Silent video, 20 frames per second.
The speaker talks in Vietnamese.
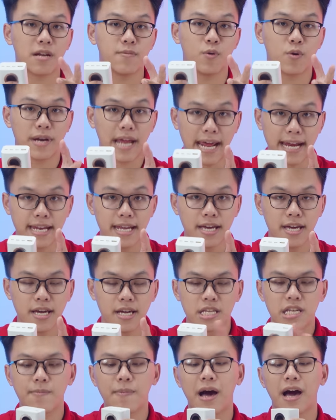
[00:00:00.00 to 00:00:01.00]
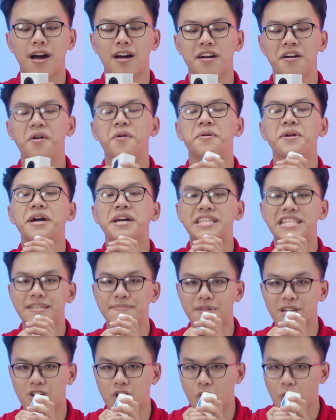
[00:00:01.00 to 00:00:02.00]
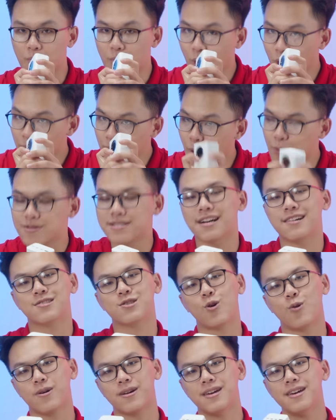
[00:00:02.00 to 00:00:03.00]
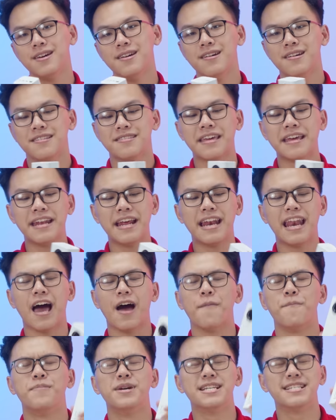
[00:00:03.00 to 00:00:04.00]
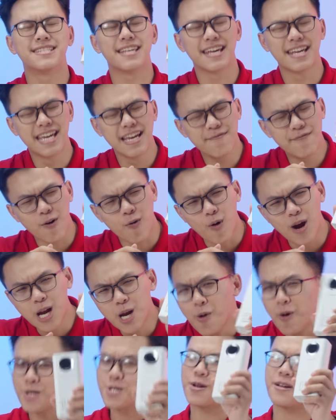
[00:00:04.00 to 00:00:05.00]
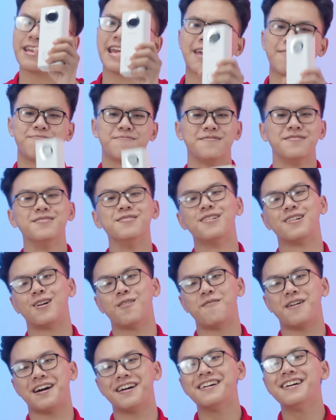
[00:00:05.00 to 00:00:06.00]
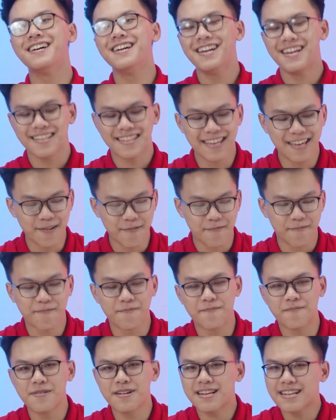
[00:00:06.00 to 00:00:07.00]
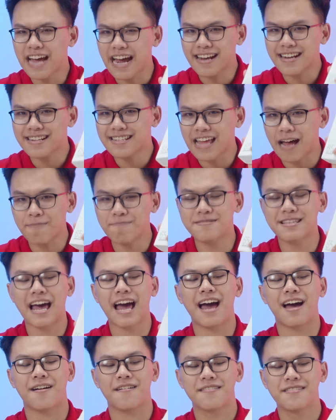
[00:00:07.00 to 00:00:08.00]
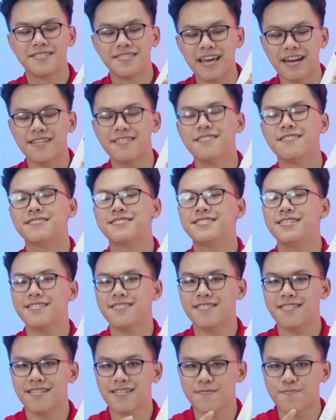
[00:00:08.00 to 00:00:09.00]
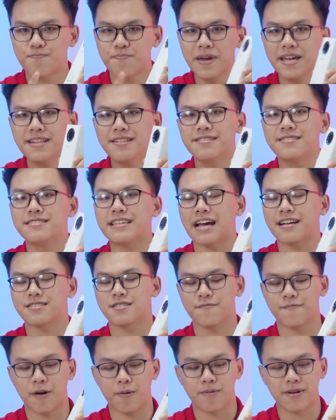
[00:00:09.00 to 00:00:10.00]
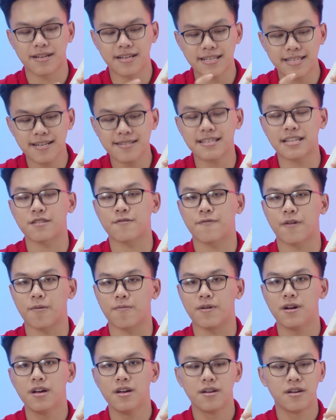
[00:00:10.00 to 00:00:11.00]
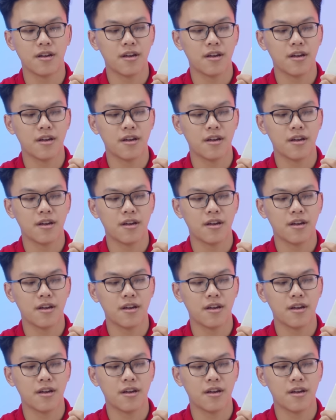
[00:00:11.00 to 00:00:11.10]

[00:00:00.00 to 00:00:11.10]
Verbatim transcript: hai là màu đen. Nhưng mà ở đây thì mình có mỗi màu trắng thôi, thế nên là mình sẽ giveaway luôn cho anh em, được không ạ? Thì cách tham gia nhận được chiếc pin sạc dự phòng, cái chiếc sạc dự phòng